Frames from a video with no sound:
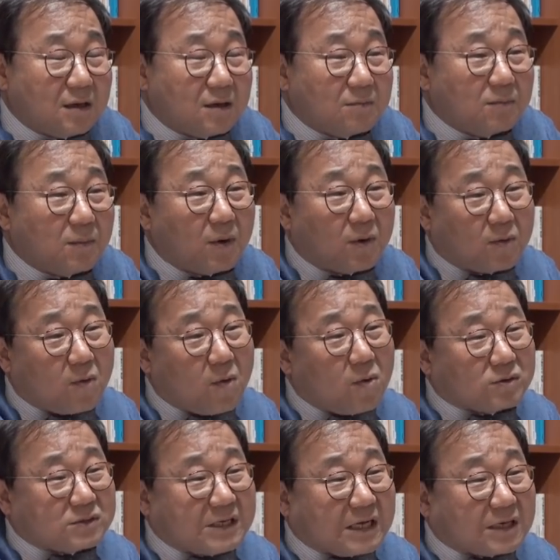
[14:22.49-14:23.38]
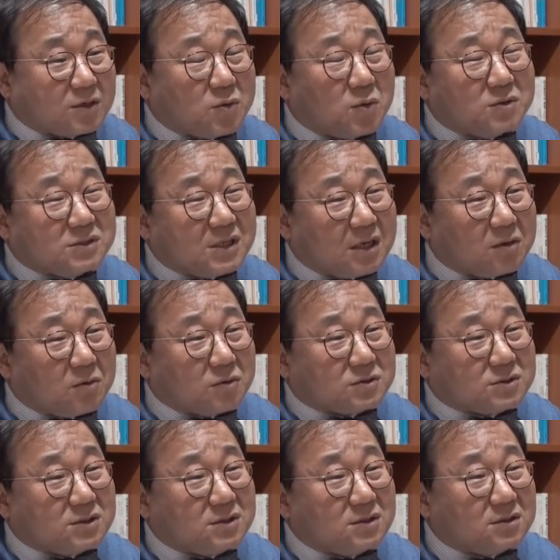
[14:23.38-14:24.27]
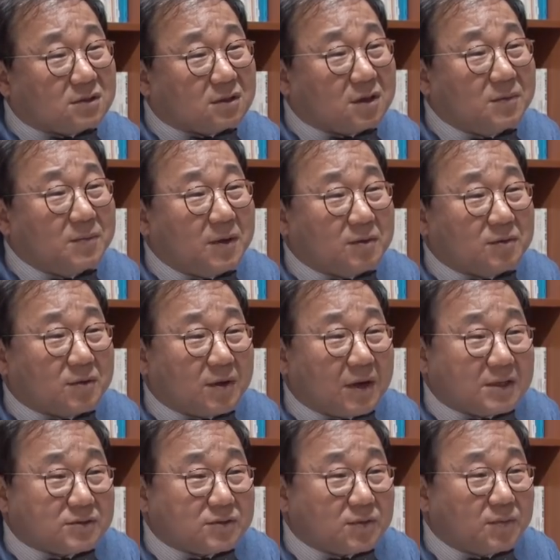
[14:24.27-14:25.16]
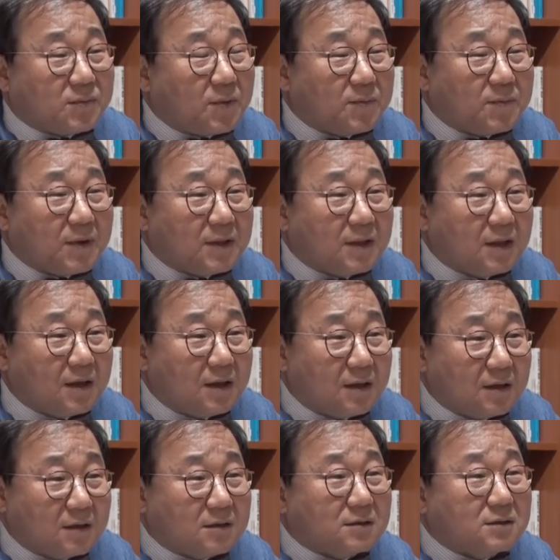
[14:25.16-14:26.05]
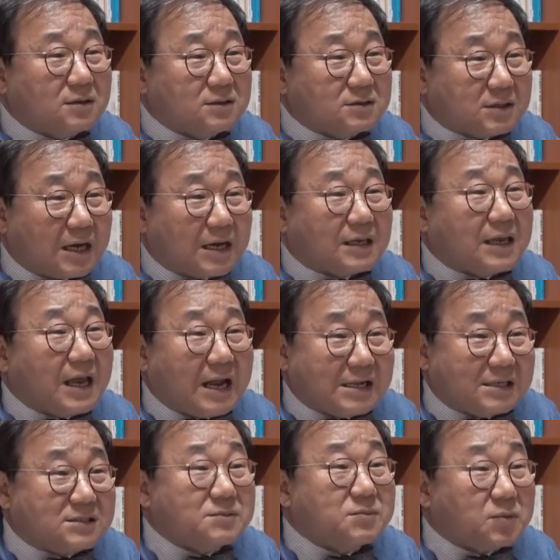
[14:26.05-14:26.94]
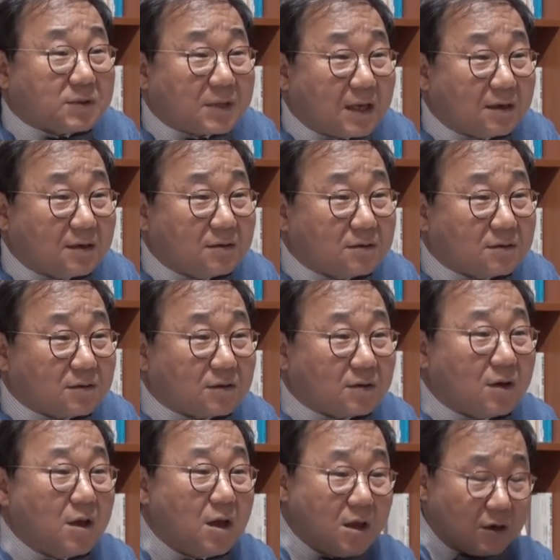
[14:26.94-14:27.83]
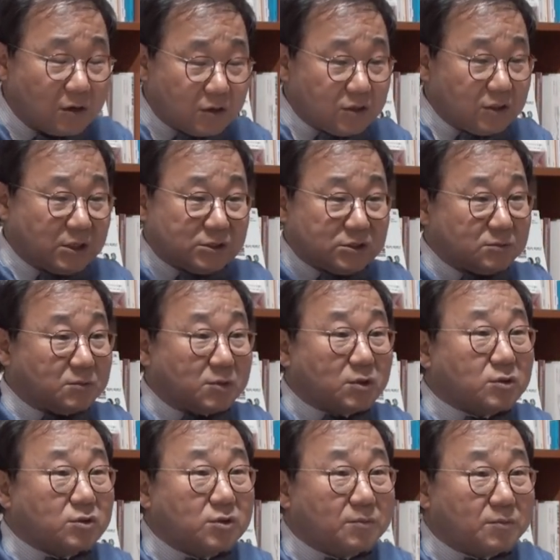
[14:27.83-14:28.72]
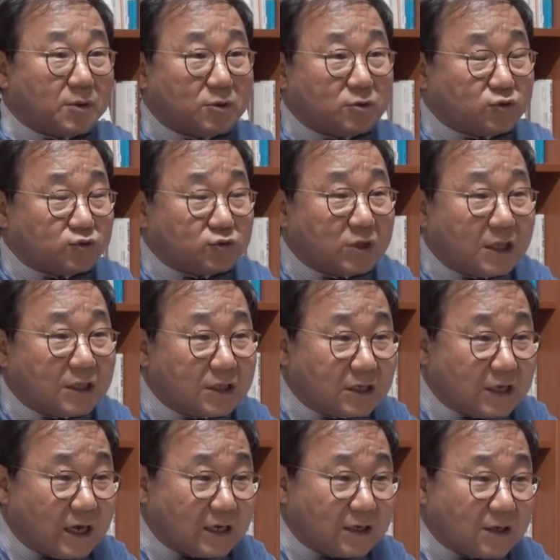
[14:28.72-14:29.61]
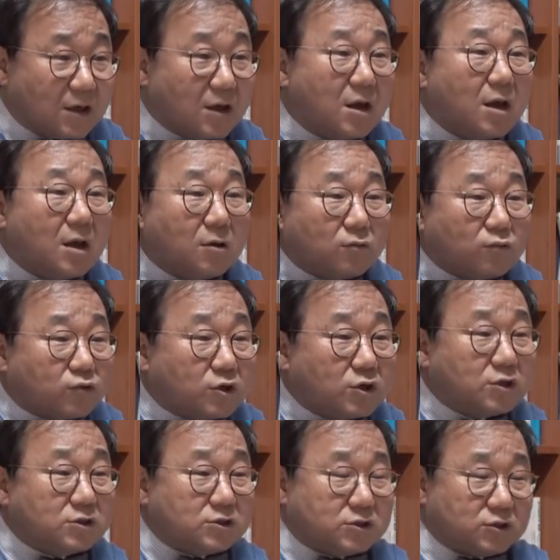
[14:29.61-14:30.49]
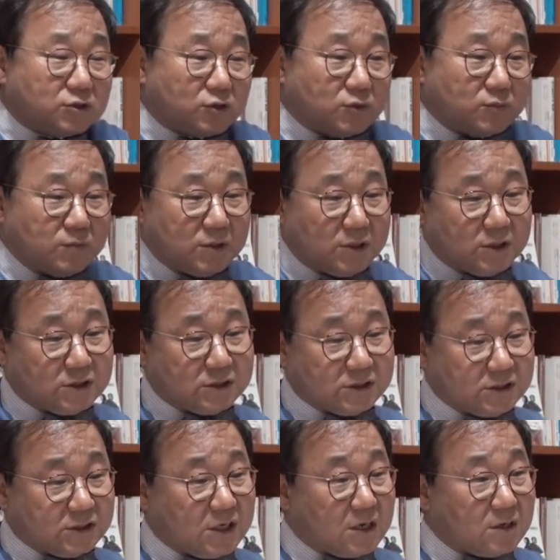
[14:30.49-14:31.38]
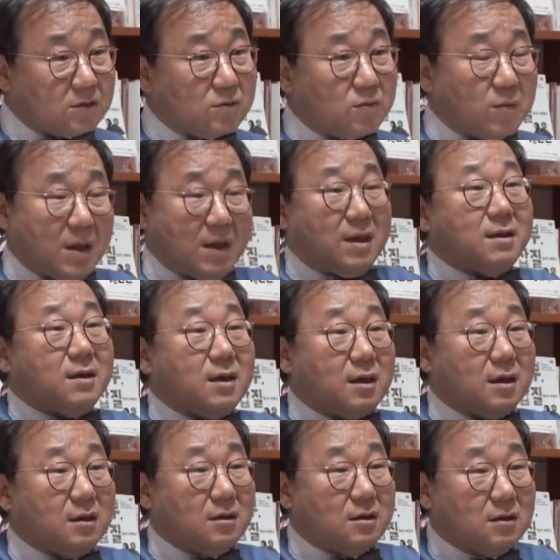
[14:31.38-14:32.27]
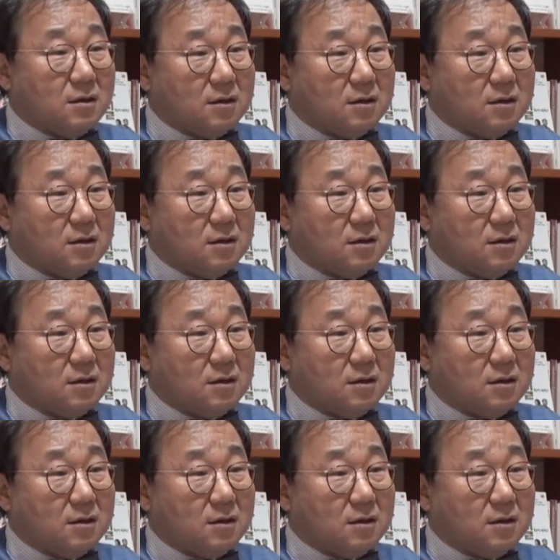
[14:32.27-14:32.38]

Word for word: 뭐 꼭 자기 통장에 꽂히는 금액으로 가지고 보면 그거는 정확히 알지 못하는 거거든요. 그런데 지금 그거는 별로 중요한 일이 아니에요. 우리는 지금 이 시간을 왜